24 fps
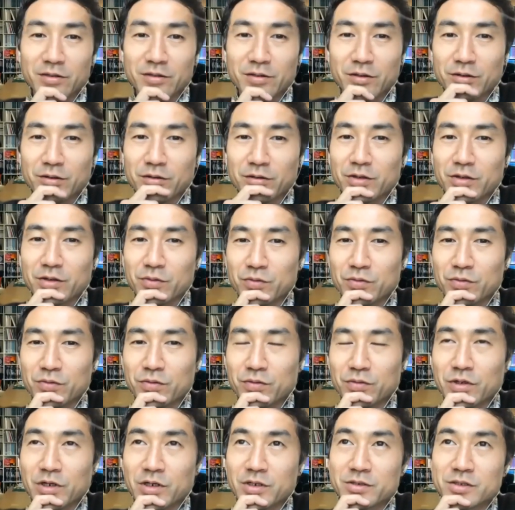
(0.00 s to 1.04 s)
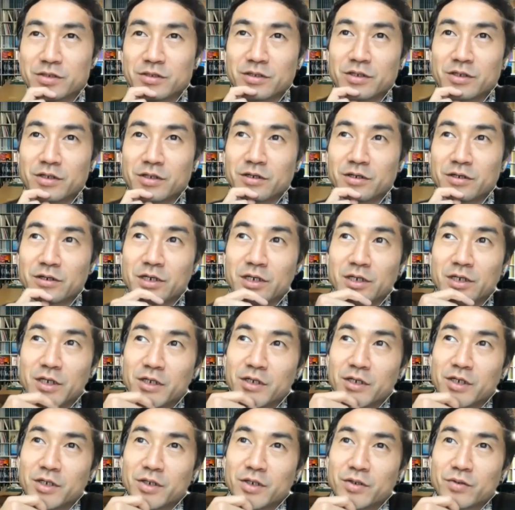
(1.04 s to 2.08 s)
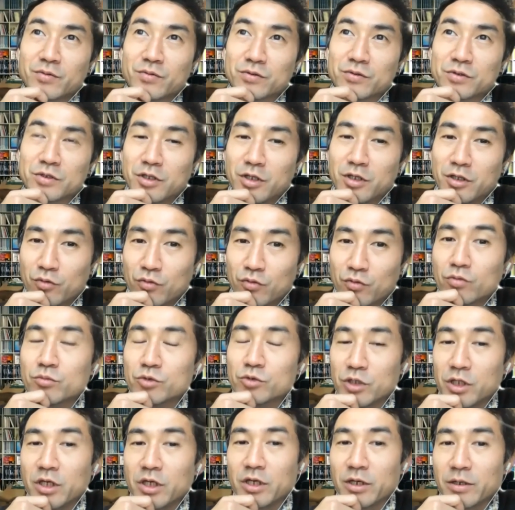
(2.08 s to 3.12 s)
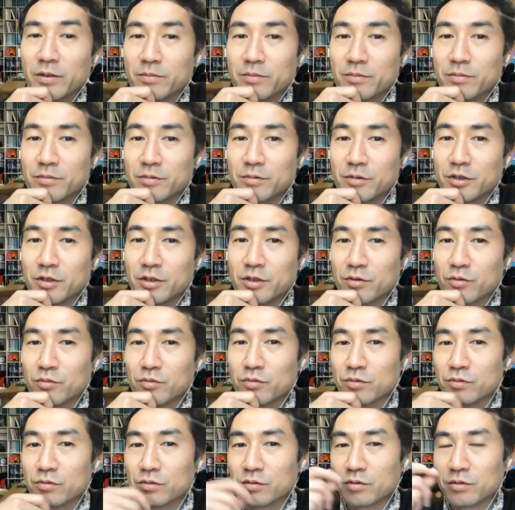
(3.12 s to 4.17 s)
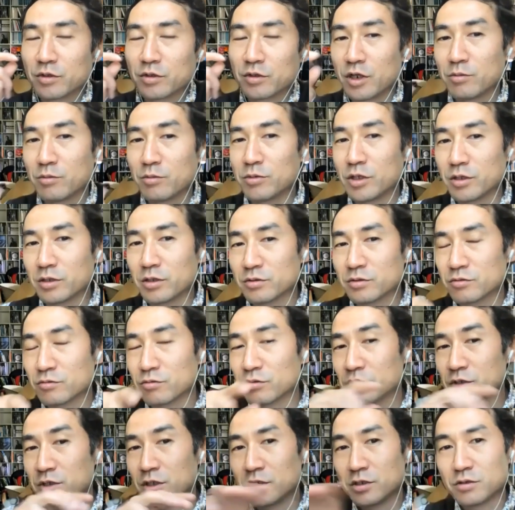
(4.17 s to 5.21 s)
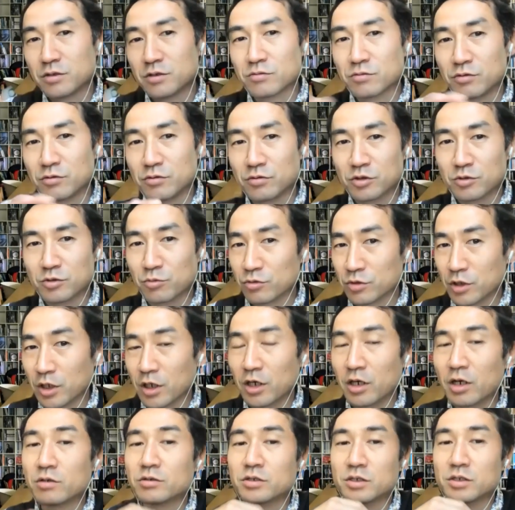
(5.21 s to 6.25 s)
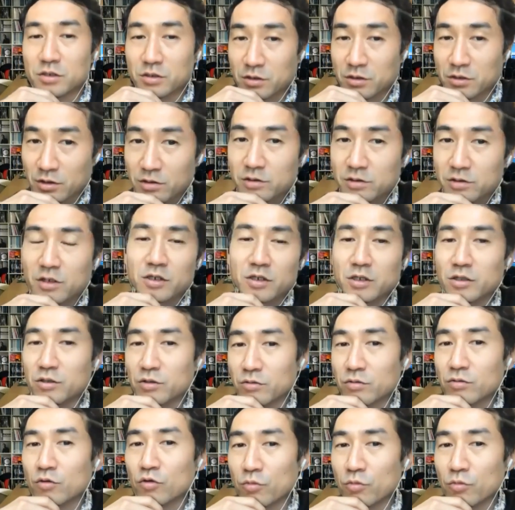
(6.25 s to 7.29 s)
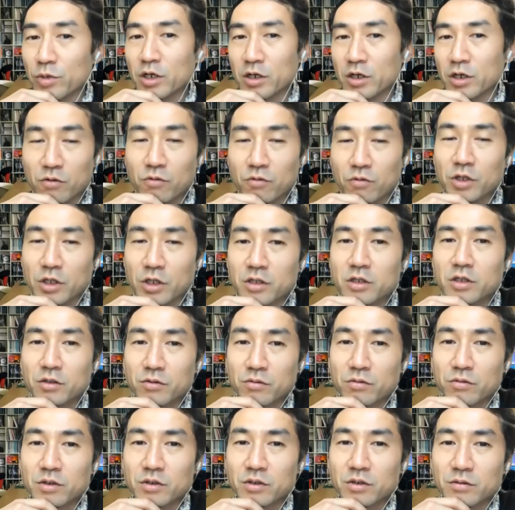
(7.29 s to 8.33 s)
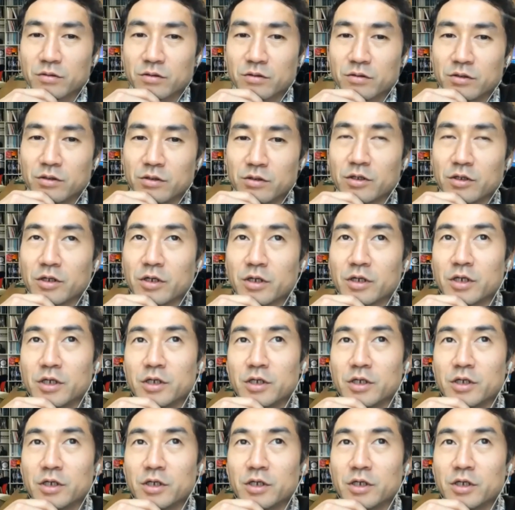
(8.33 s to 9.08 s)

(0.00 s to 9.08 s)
なんかこう学生がこうステイホームででこうテレビですごい政治のニュースも流れるじゃないですか最近答弁がこうだったとか、で